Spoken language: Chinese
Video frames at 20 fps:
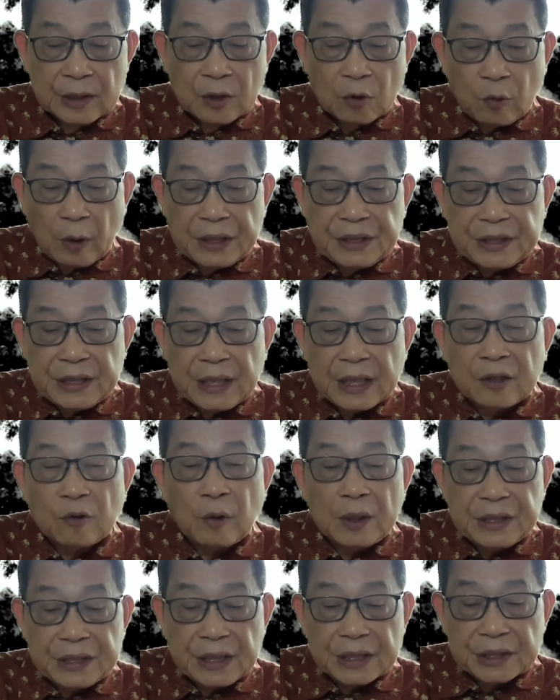关键的
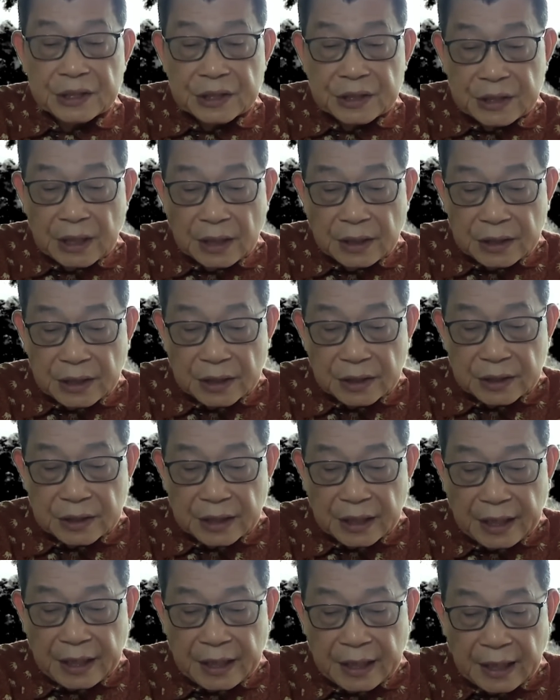关键是深层次
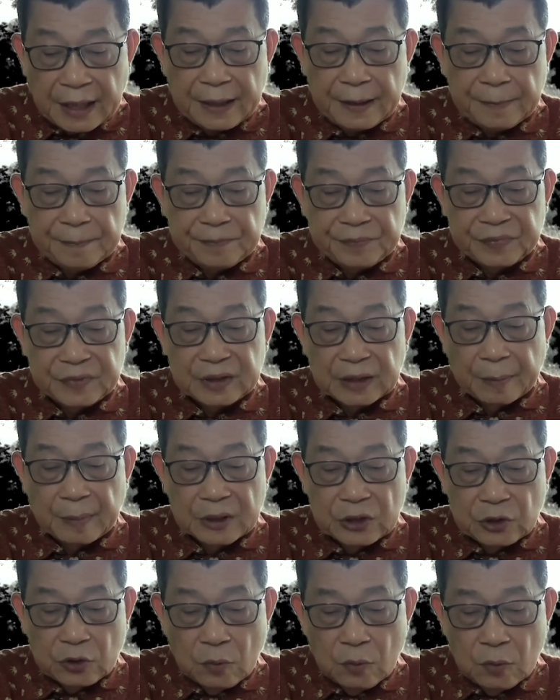的 AI。那
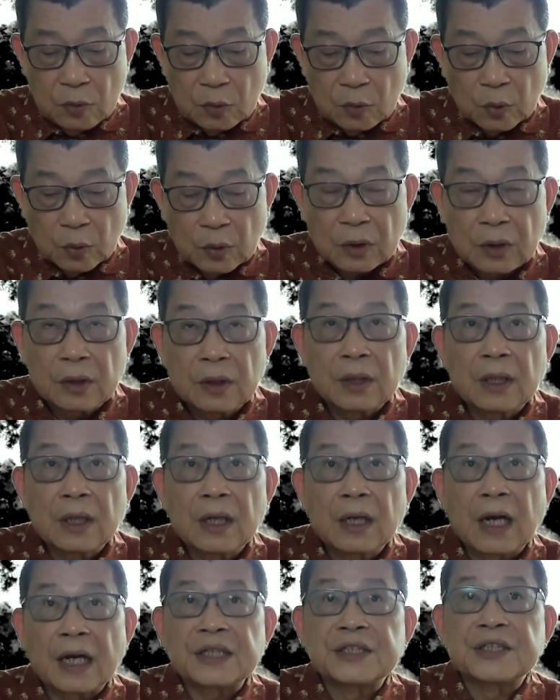么，中国
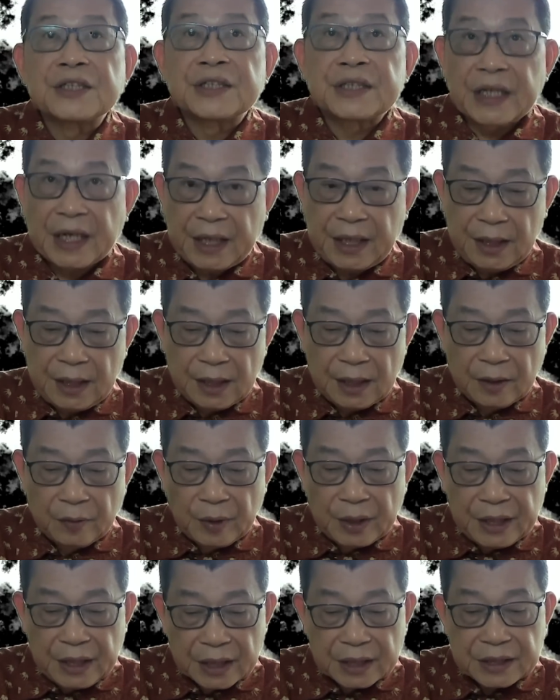还是谁
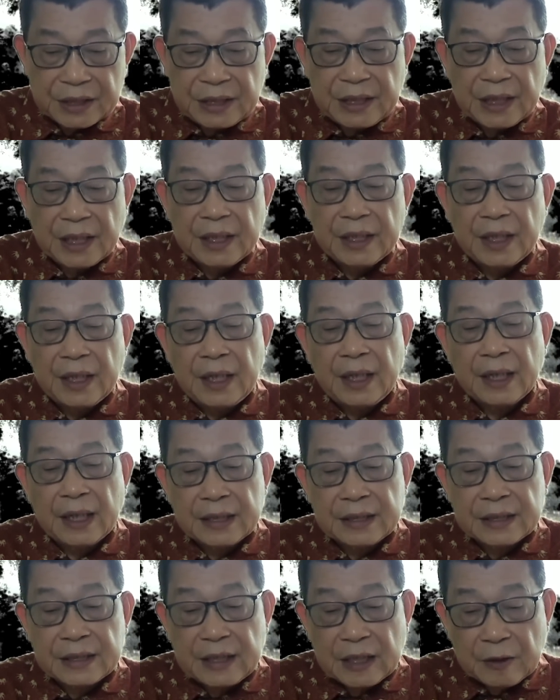会领先
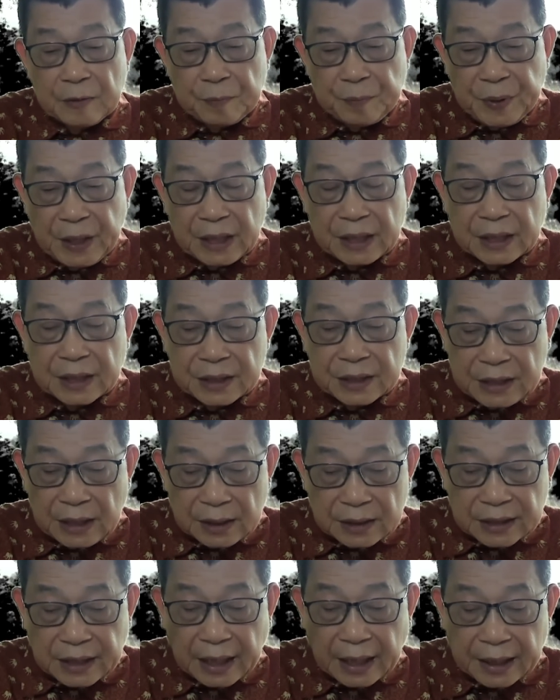AI 晶片的
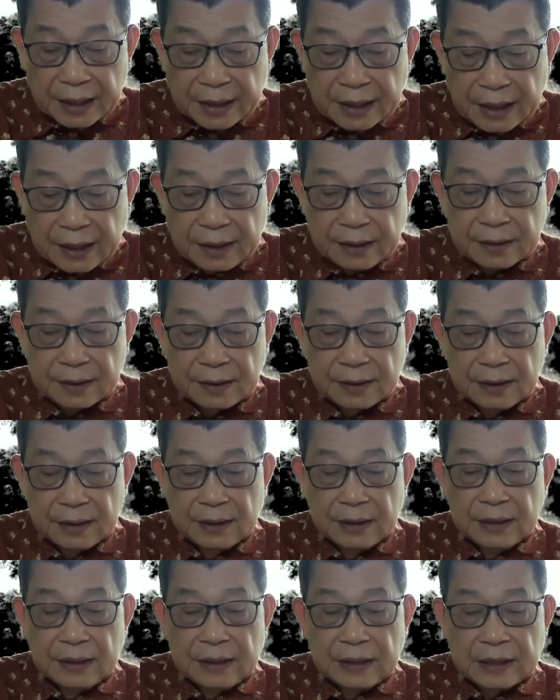生产呢？
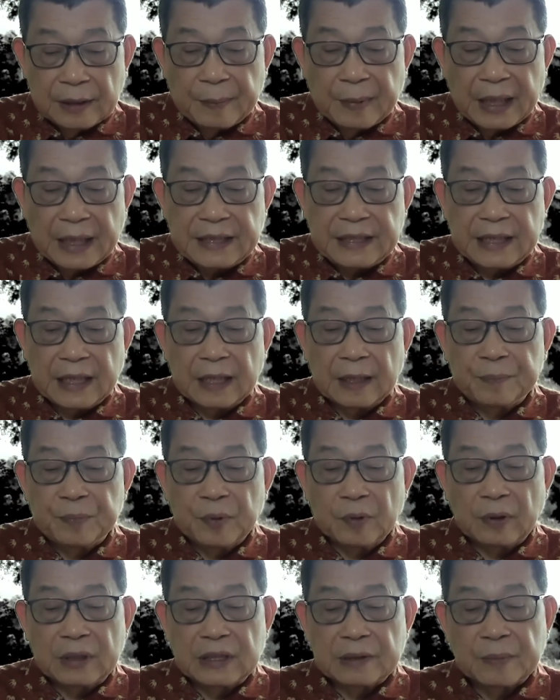那么来讲呢，
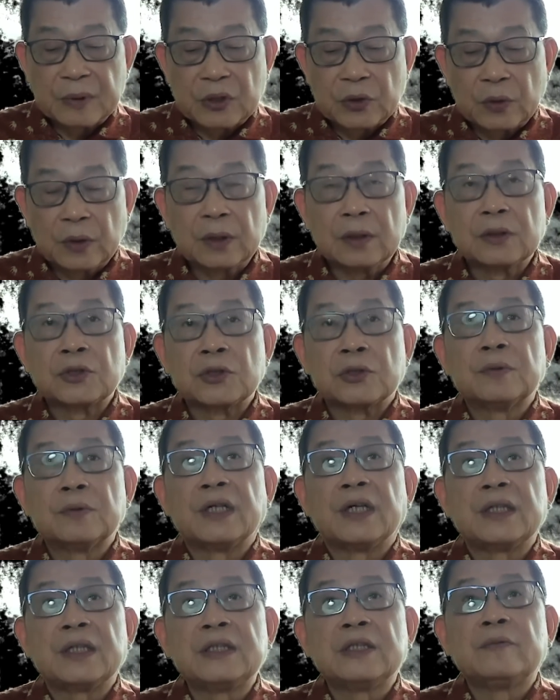不管怎么说，除
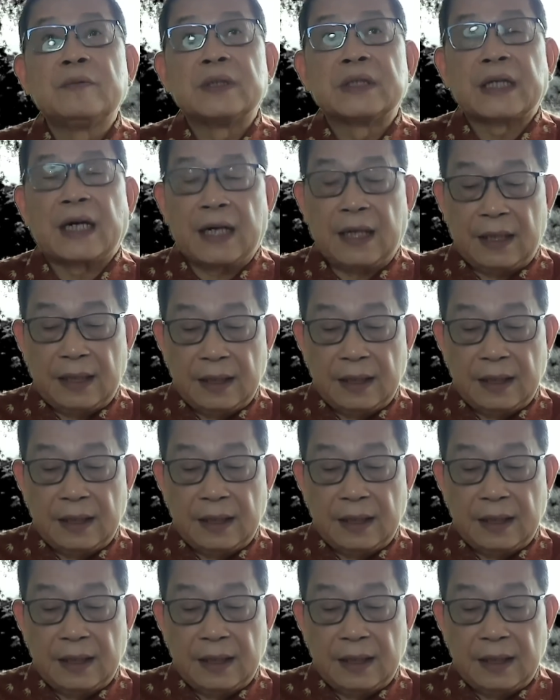了英伟达，